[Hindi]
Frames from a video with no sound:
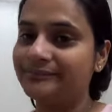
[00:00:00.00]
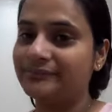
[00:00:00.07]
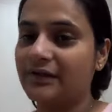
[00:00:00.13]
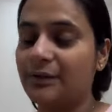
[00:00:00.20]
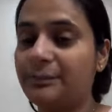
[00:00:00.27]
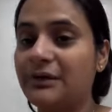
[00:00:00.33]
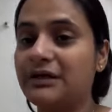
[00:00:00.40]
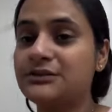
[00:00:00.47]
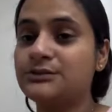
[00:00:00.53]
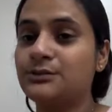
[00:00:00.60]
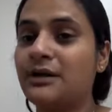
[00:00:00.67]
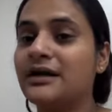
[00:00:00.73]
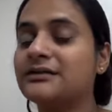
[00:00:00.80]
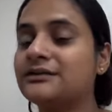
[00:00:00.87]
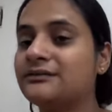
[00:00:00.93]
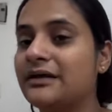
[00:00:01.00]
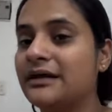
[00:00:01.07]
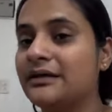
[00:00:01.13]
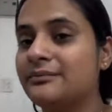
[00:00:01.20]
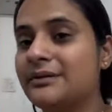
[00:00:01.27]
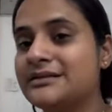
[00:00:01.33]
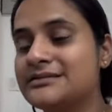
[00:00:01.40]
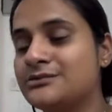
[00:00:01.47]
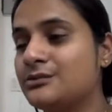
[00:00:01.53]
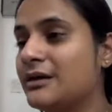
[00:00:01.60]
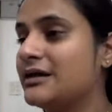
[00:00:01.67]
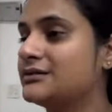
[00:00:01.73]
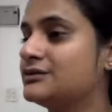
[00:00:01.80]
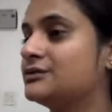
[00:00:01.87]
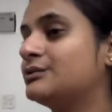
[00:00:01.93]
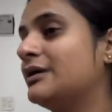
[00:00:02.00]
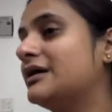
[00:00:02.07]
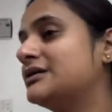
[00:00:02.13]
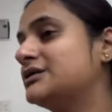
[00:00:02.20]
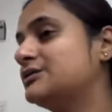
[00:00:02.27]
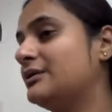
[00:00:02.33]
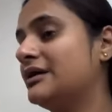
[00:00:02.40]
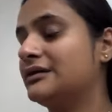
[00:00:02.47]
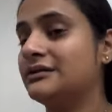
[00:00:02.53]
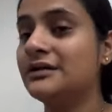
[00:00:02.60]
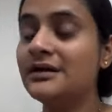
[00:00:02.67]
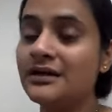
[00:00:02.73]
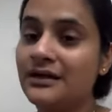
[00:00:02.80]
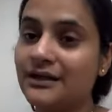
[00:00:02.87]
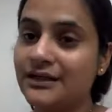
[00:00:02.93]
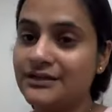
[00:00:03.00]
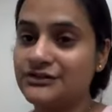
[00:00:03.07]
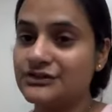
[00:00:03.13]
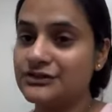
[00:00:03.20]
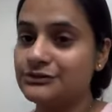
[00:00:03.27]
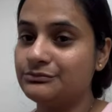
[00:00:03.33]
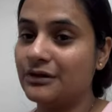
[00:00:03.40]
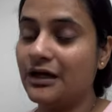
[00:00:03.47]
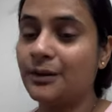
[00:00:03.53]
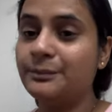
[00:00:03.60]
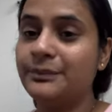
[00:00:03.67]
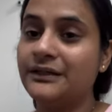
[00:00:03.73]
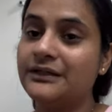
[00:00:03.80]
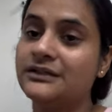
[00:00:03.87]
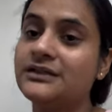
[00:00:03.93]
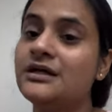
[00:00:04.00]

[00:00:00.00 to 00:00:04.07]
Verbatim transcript: अपना स्वार्थ वाला बस स्वार्थ स्वार्थ स्वार्थ हर चीज़ में अपने